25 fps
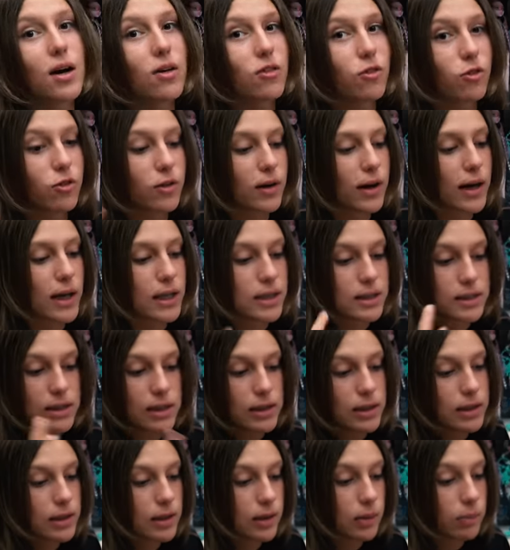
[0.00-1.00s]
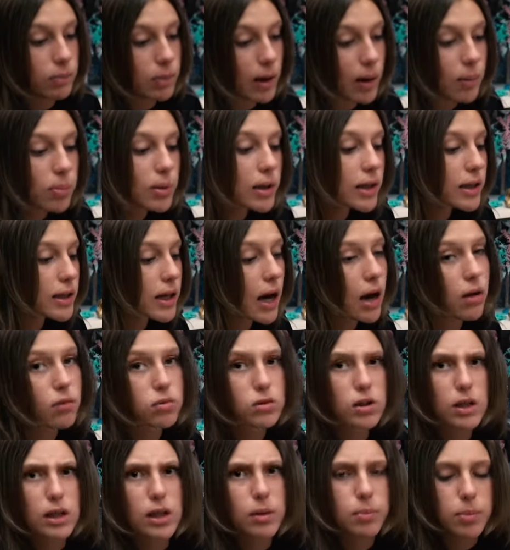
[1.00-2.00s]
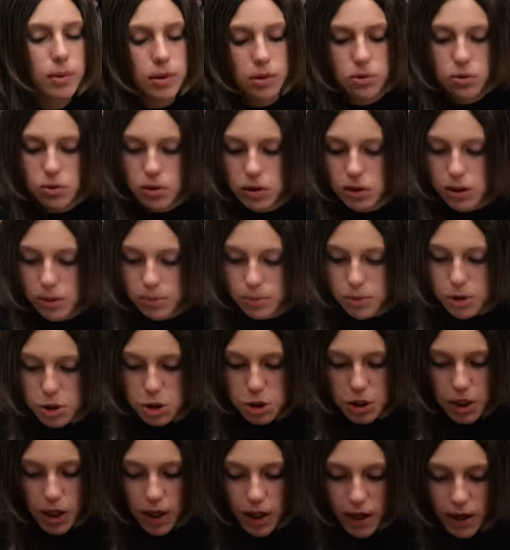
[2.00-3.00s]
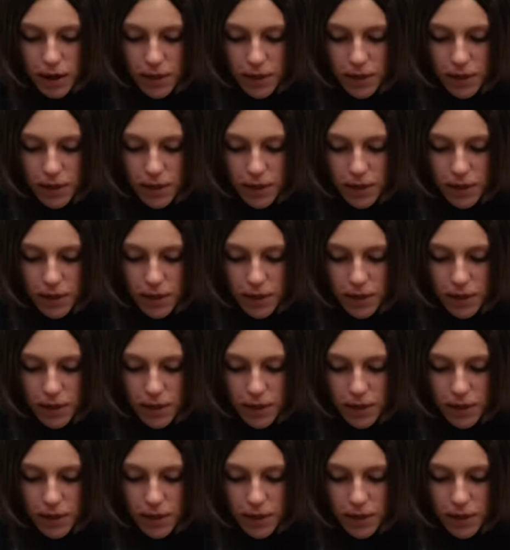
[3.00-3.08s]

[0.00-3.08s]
в отдельные баблы, как вот они приходят обычно